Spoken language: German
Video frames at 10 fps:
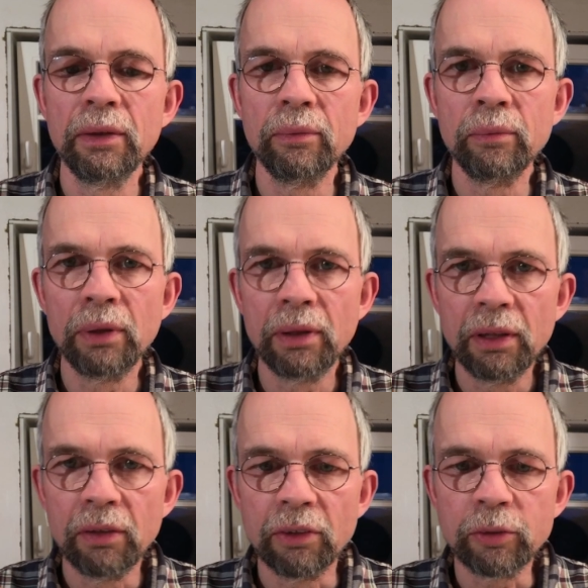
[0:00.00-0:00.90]
Ähm,
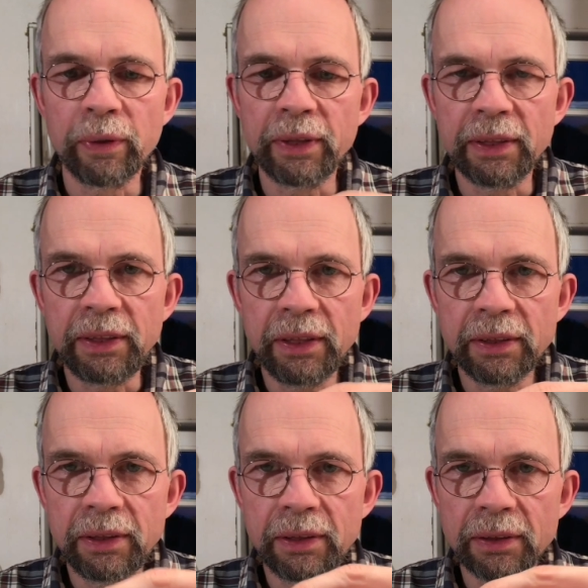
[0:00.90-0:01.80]
was man jetzt hier
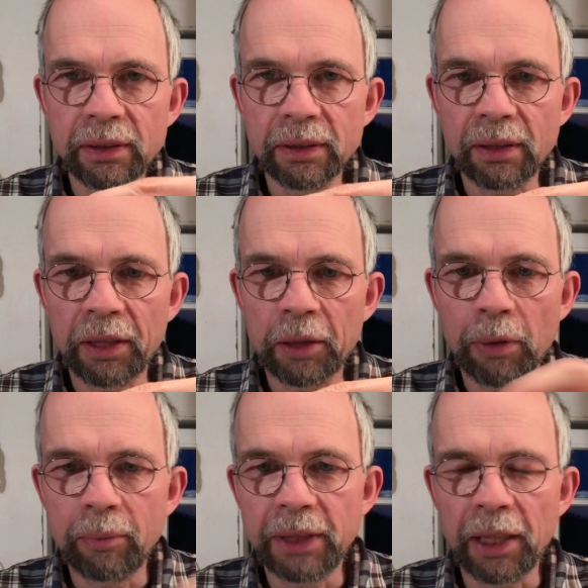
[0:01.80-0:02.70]
sieht, das ist leider
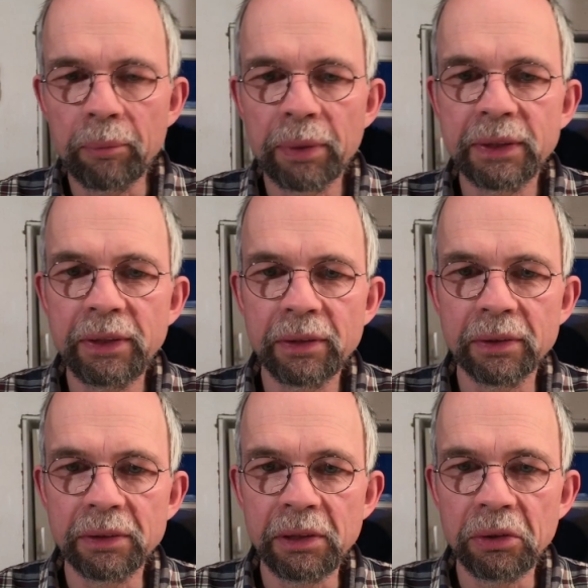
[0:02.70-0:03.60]
beim Sägen passiert.
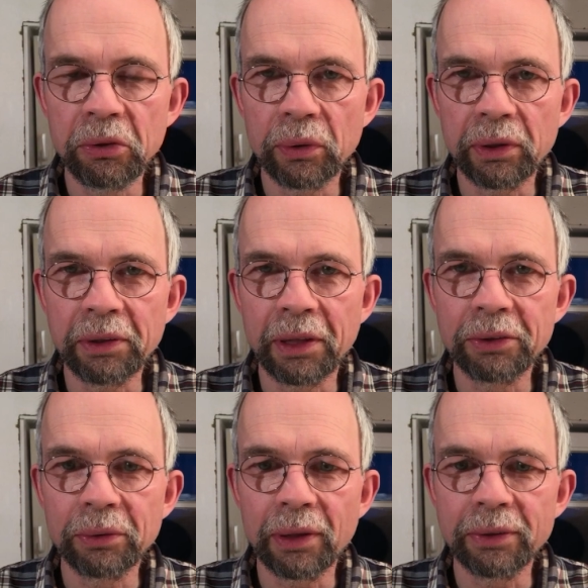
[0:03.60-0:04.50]
Das sieht nicht original
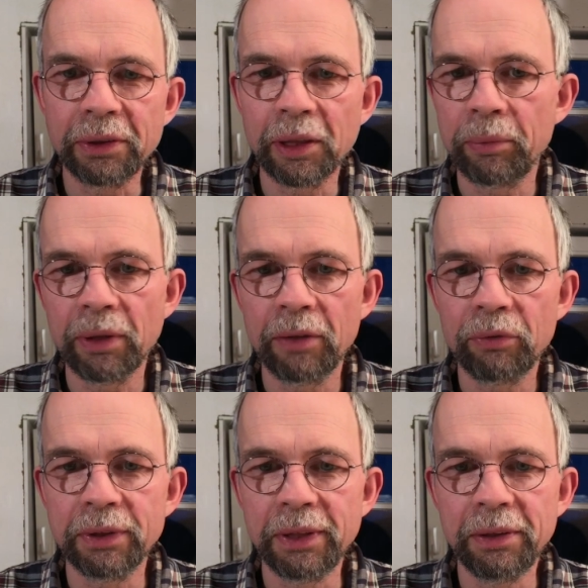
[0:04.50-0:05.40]
so aus. Ich habe da halt
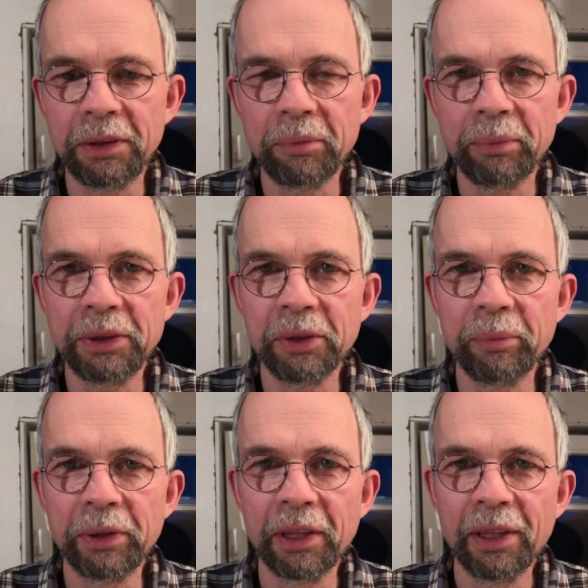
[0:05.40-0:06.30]
versehentlich ein bisschen
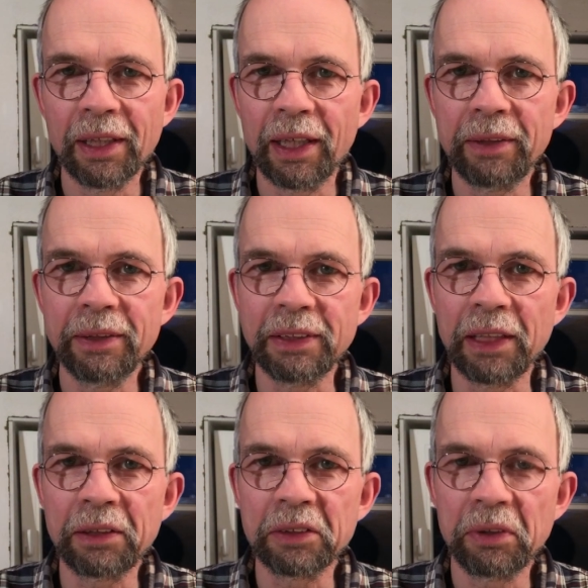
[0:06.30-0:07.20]
mit
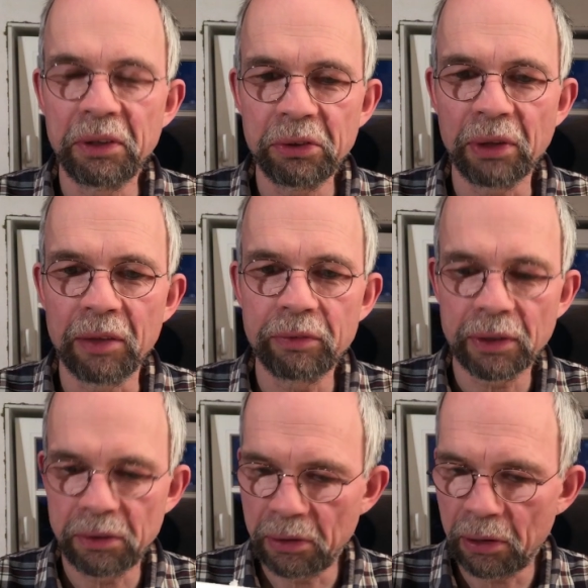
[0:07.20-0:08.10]
reingesägt. Das war nicht so
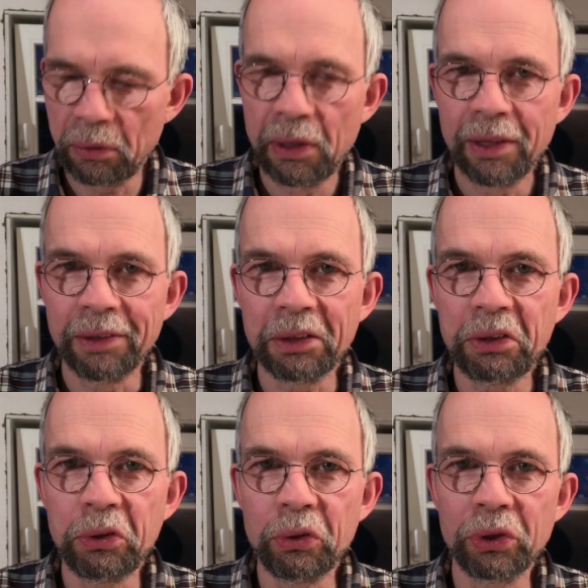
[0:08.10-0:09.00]
einfach genau an der
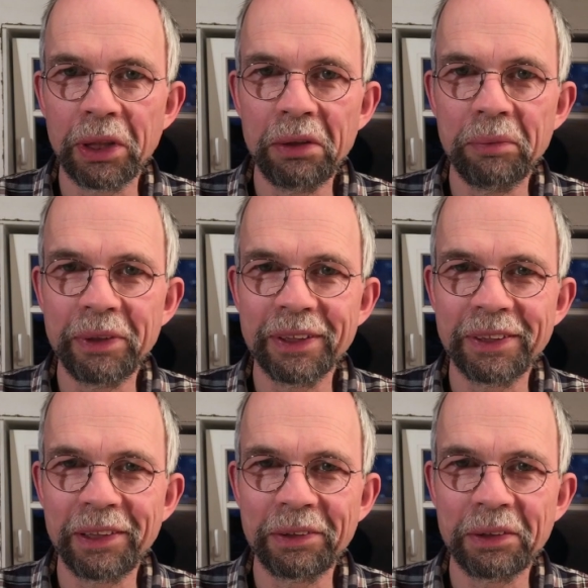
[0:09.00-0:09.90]
richtigen Stelle mit der
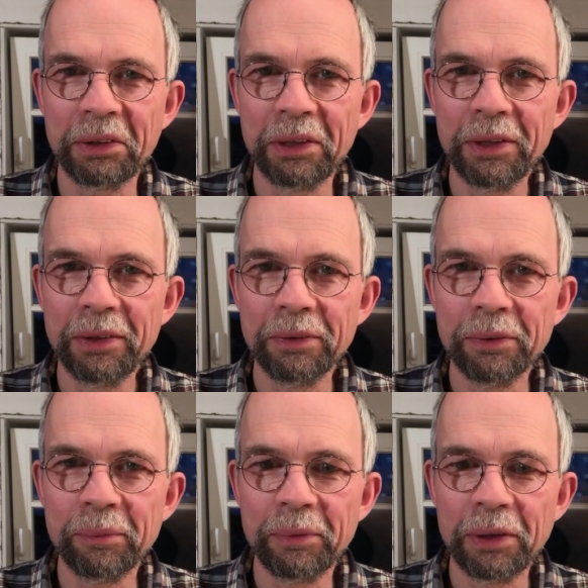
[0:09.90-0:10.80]
Säge dann
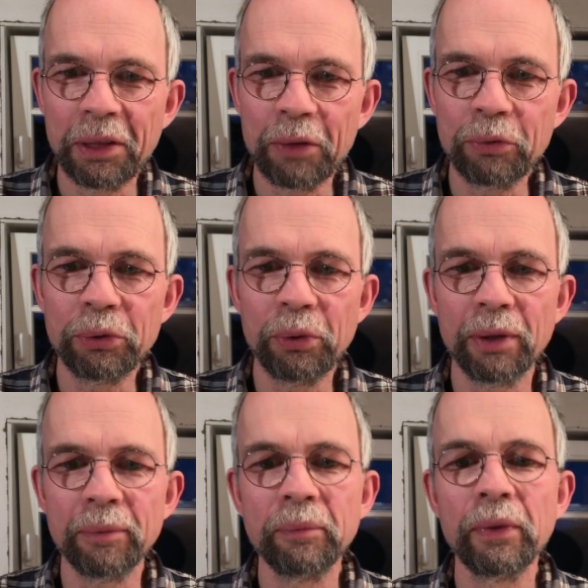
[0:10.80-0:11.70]
ähm,
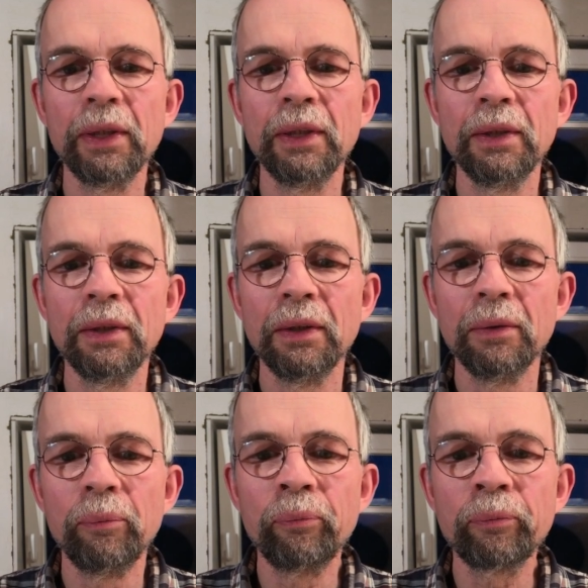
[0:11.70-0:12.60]
aufzuhören.
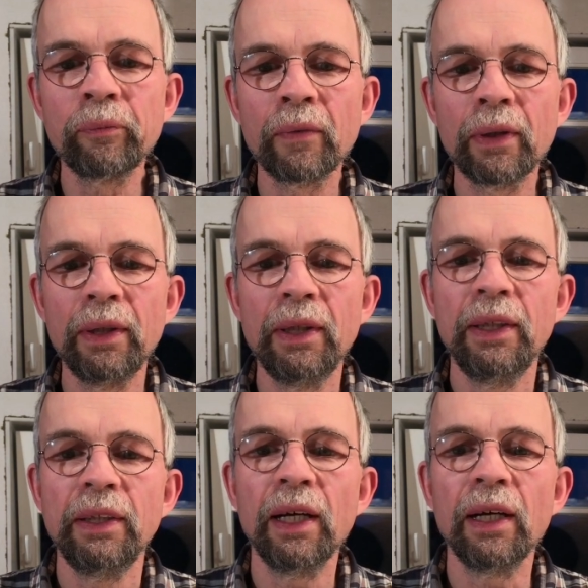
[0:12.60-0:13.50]
Ähm,
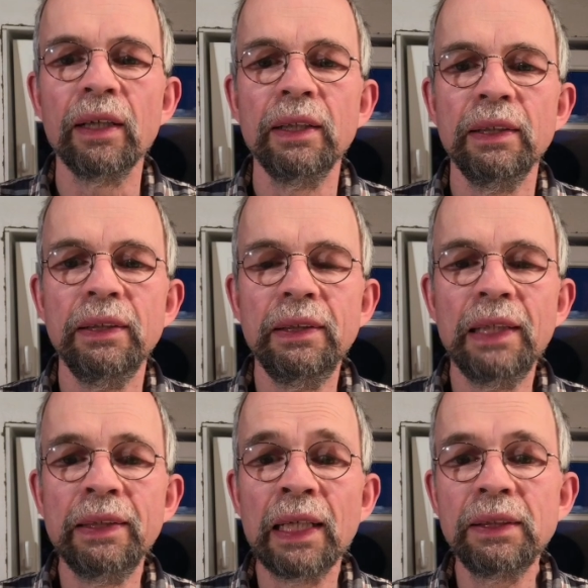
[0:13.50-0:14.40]
ja,
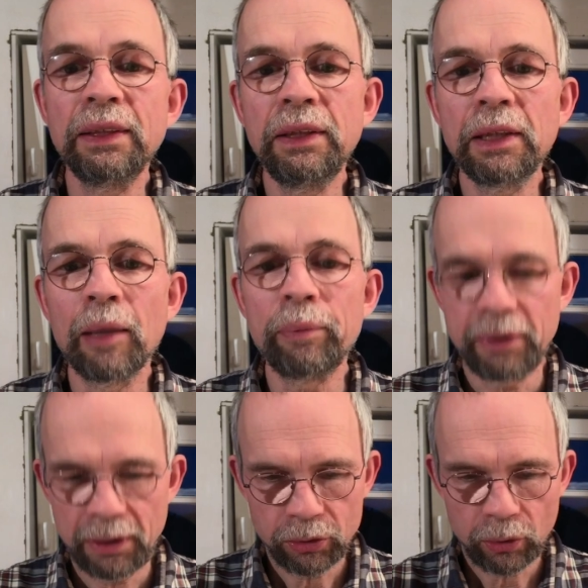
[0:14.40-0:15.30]
das ist die Kappe,
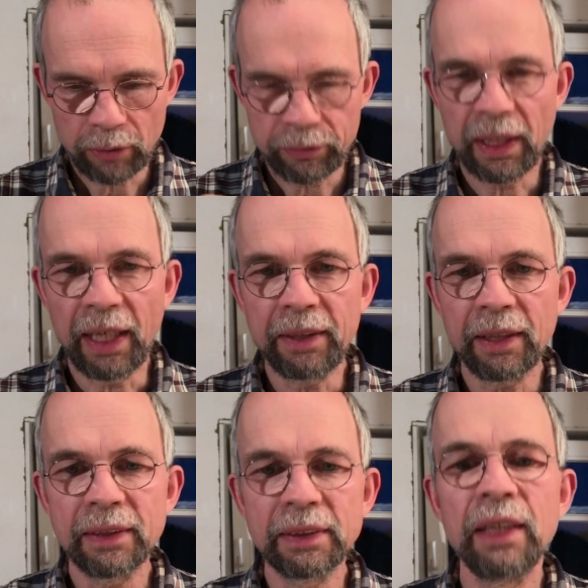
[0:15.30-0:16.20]
die so auf der
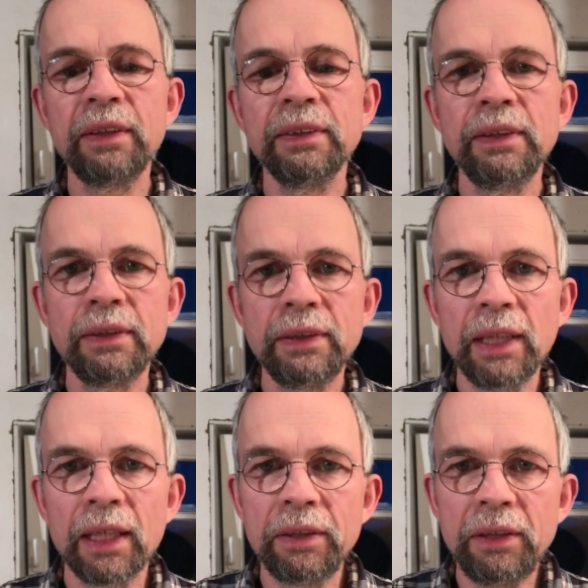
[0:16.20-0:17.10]
Eingangsseite sitzt. Die
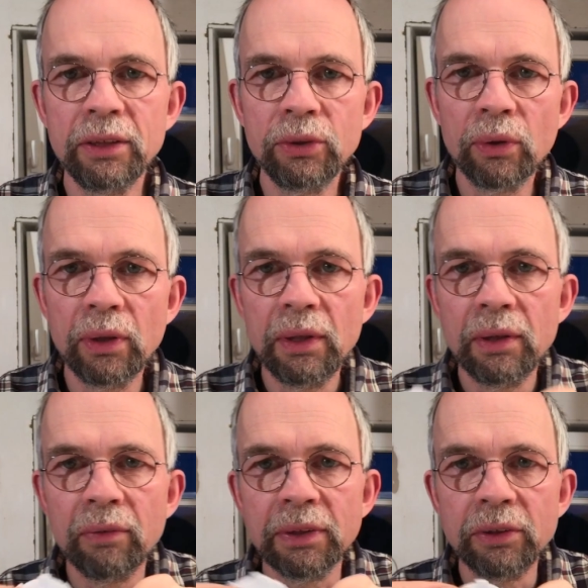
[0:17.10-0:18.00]
hat hier so
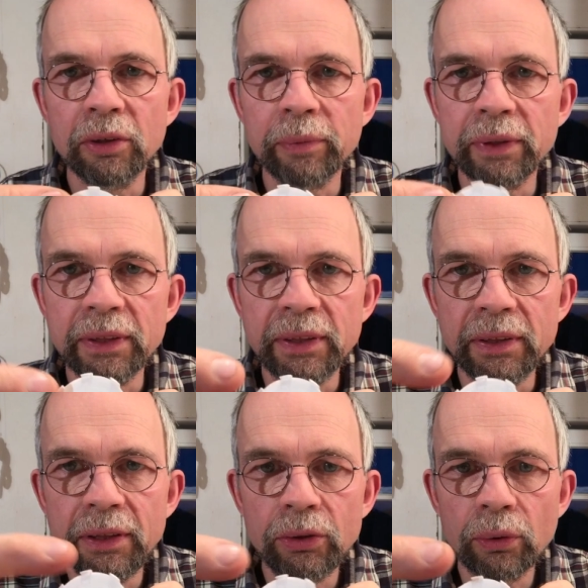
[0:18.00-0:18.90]
ich weiß nicht, ob man das hier
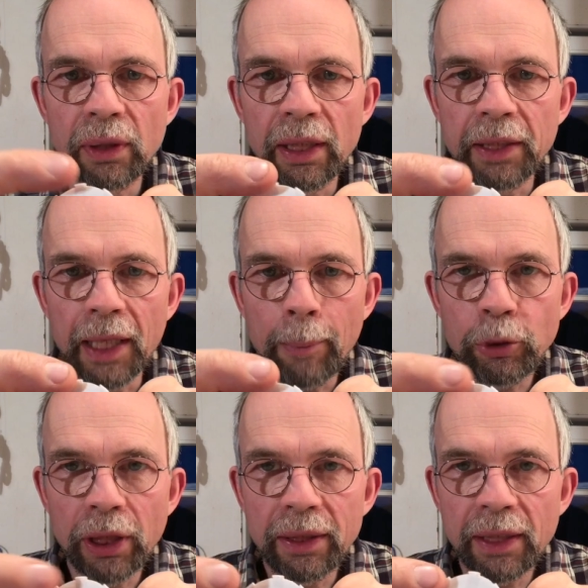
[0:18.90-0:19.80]
sieht, so kleine
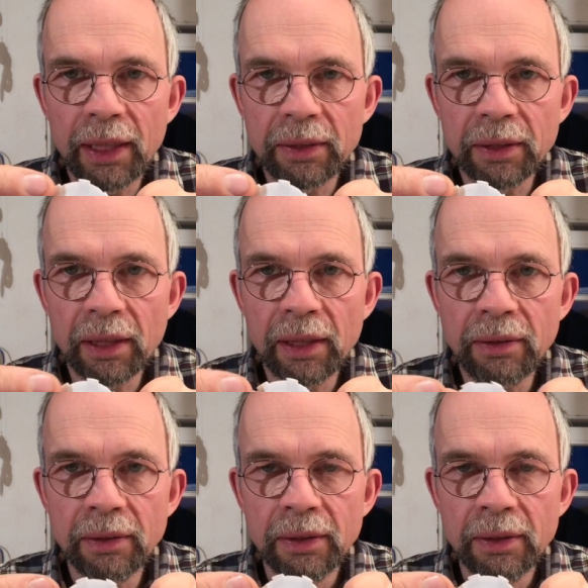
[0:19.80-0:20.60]
Abstandhalter dran.